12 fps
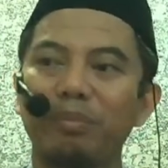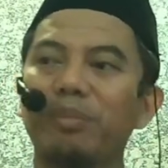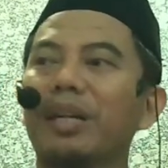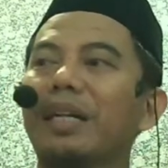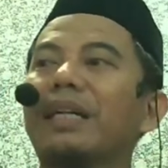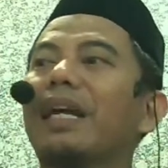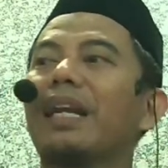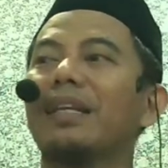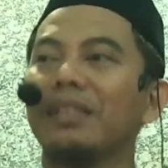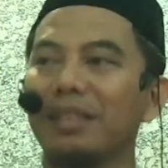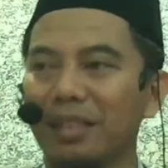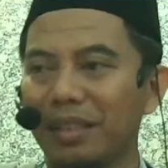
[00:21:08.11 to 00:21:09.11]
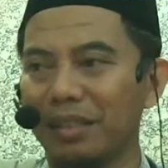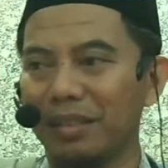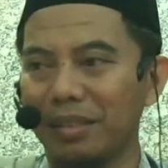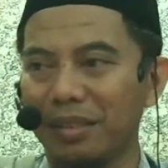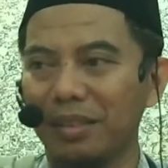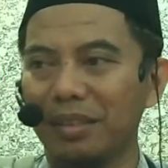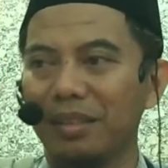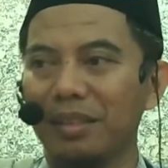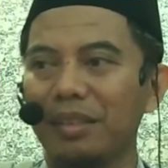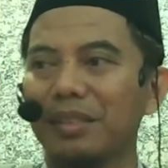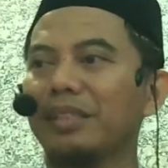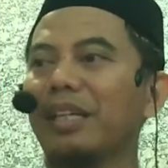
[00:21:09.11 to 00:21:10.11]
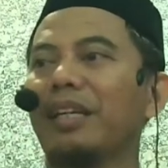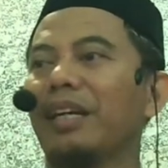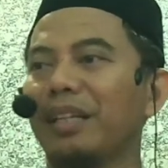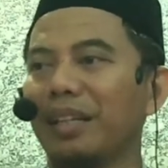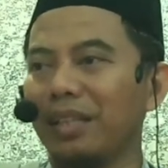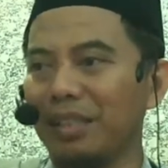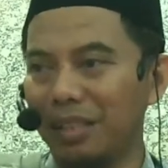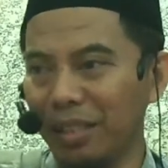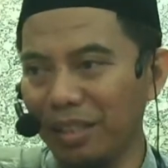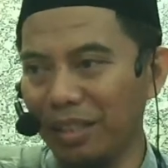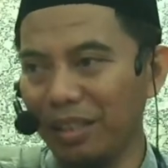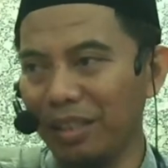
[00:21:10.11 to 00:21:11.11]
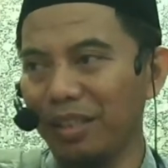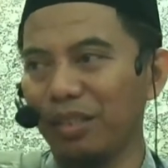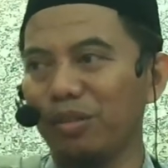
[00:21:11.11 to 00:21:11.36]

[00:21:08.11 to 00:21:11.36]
perkenalan saja saya dari sini